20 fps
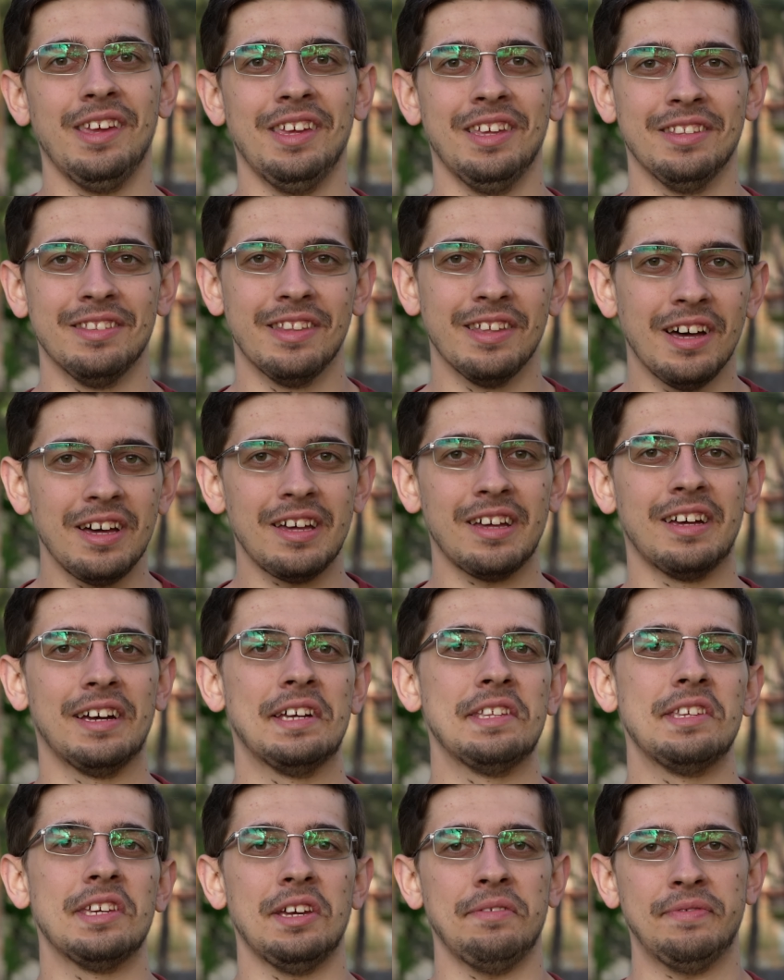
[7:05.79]
И да,
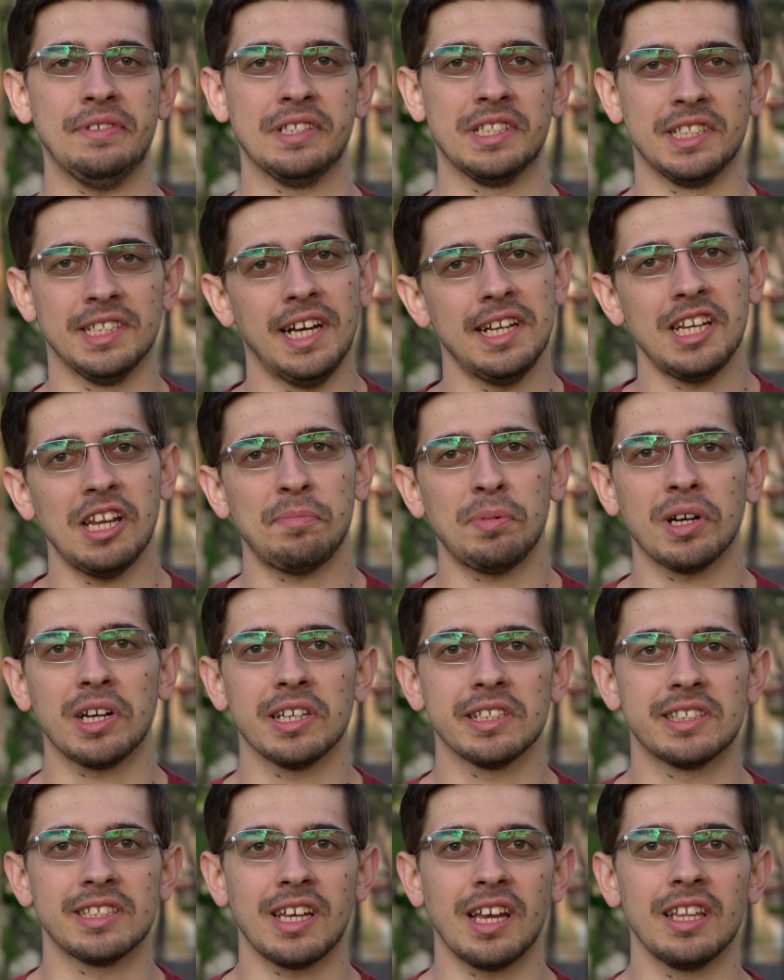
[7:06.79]
они официально
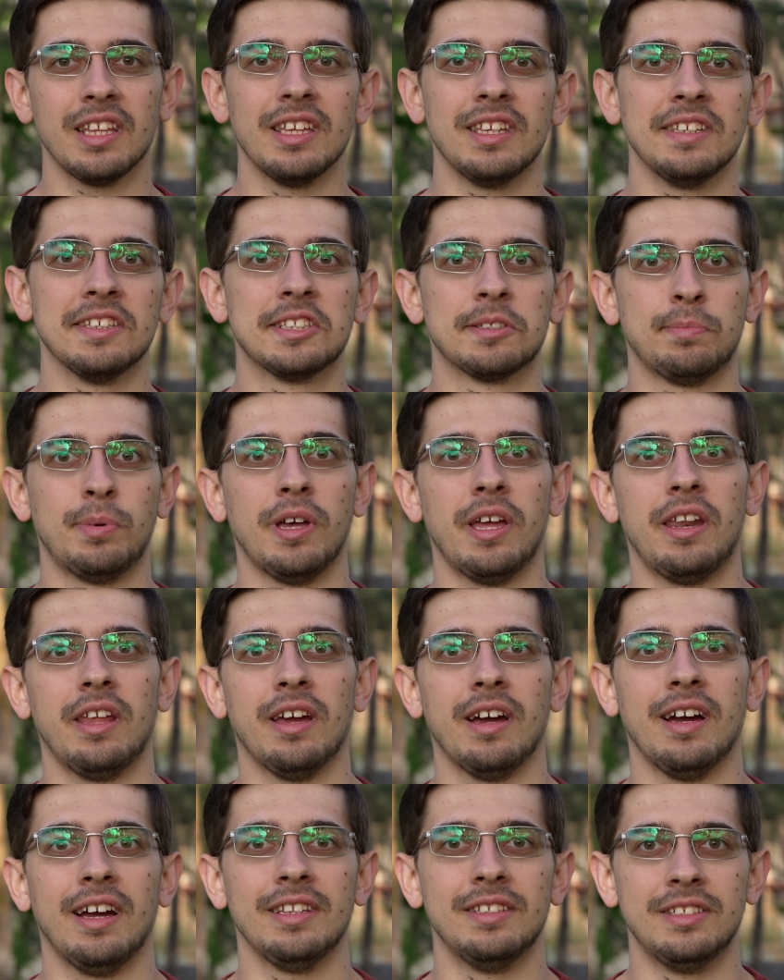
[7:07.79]
показали
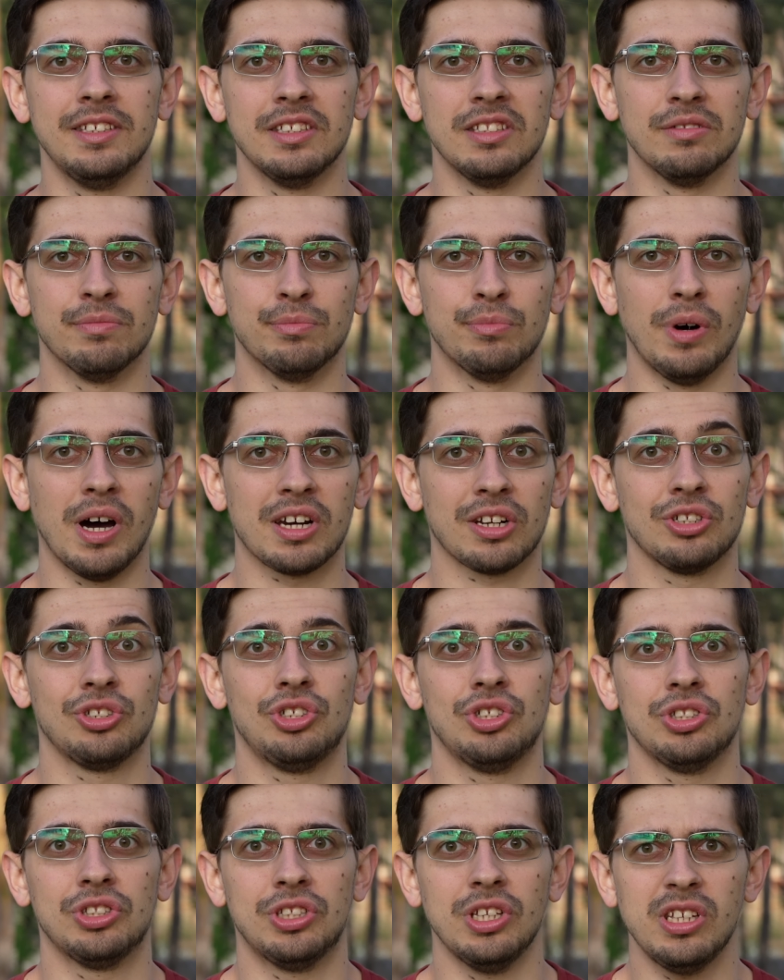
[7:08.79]
Xperia 1 Mark
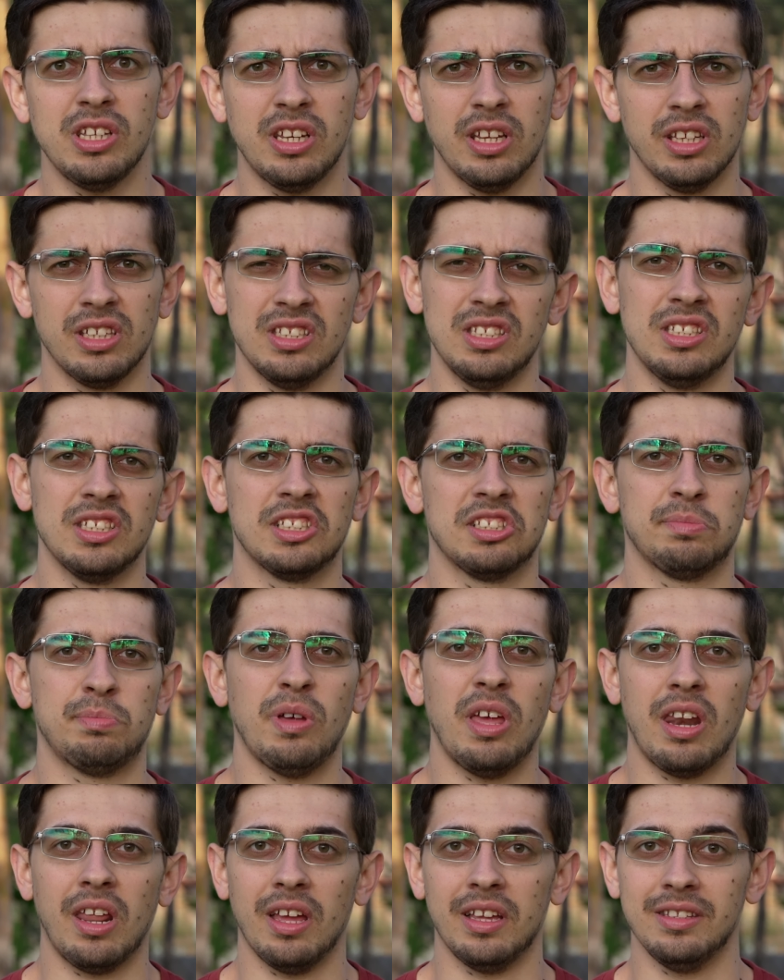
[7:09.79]
4 и
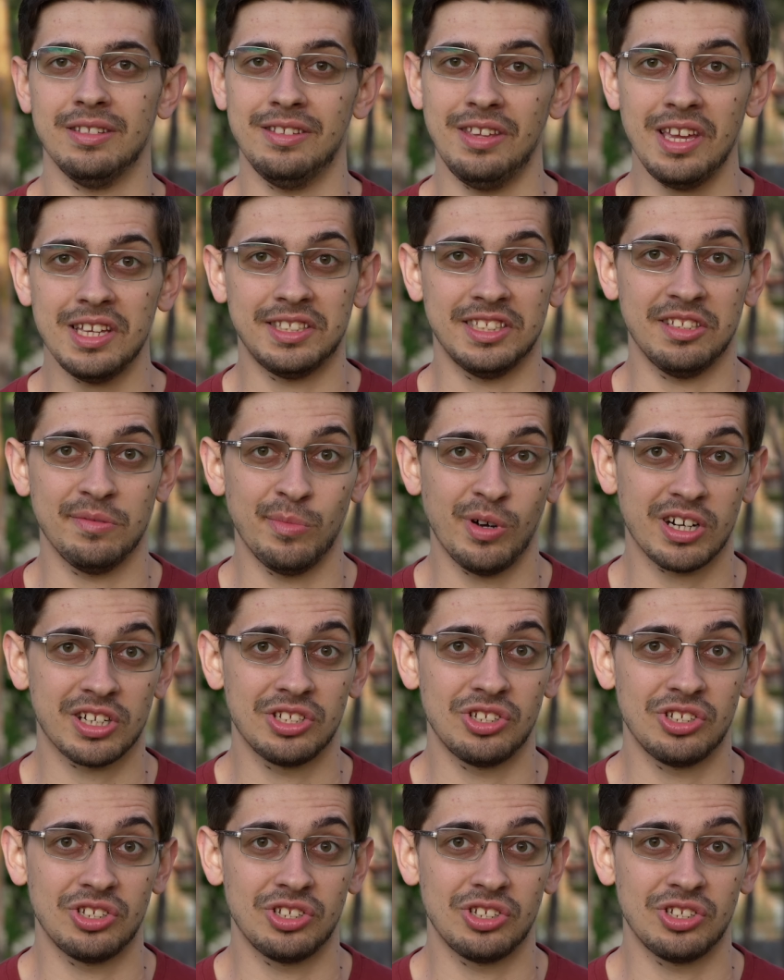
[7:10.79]
Xperia 10 Mark